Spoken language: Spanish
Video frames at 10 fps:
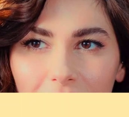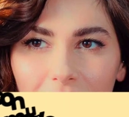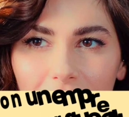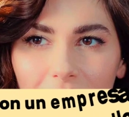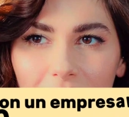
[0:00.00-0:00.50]

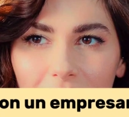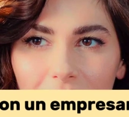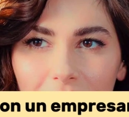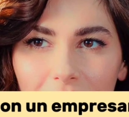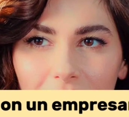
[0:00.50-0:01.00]
Casada
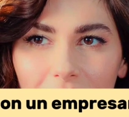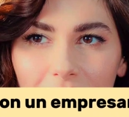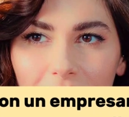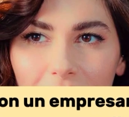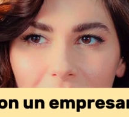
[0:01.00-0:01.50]
con un
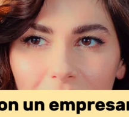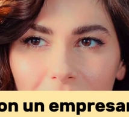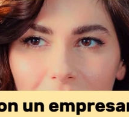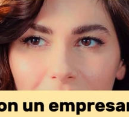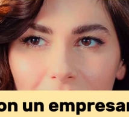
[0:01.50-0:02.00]
empresario
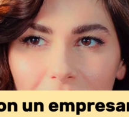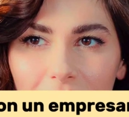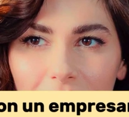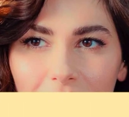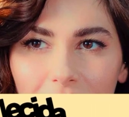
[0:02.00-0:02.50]
mucho mayor que
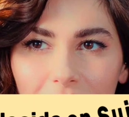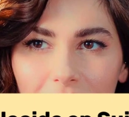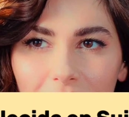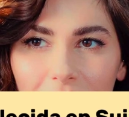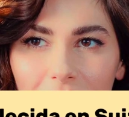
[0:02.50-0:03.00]
ella y
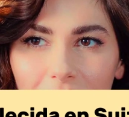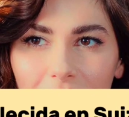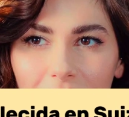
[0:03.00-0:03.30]
establecida en